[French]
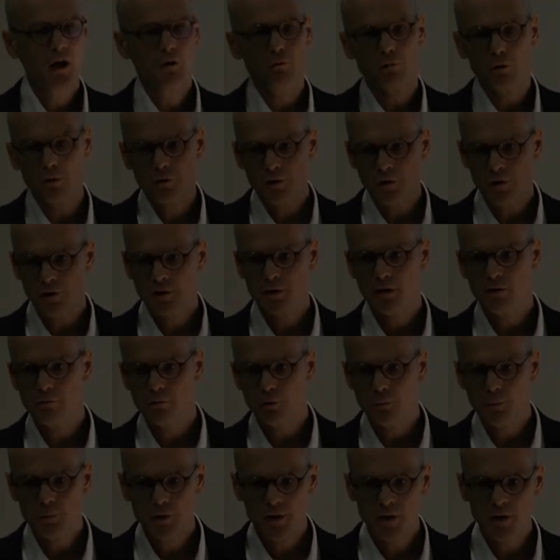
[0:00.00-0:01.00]
il faut le temps de
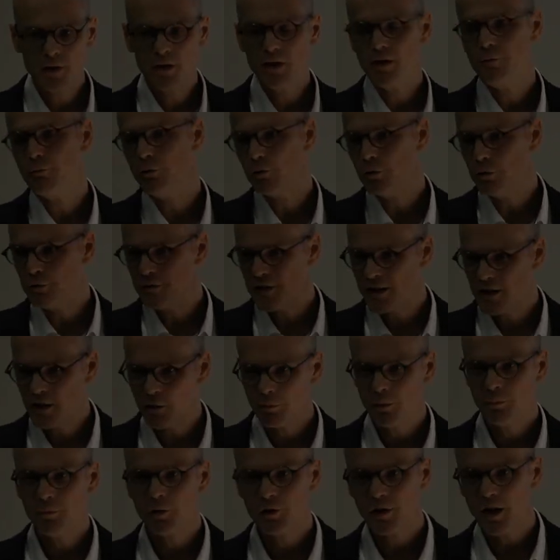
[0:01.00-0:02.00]
développer, il faut lever
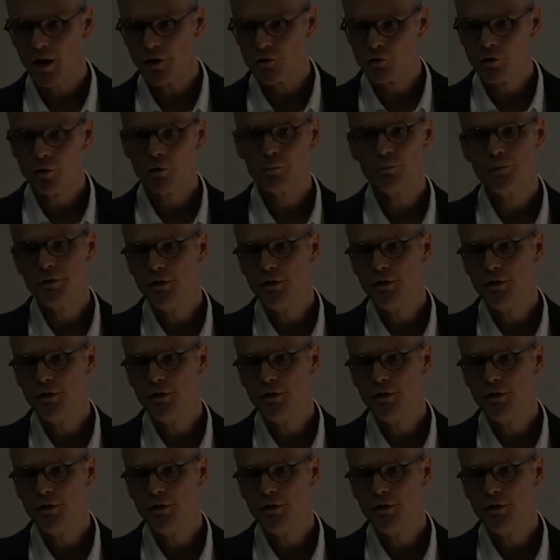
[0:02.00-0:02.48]
énormément d'argent,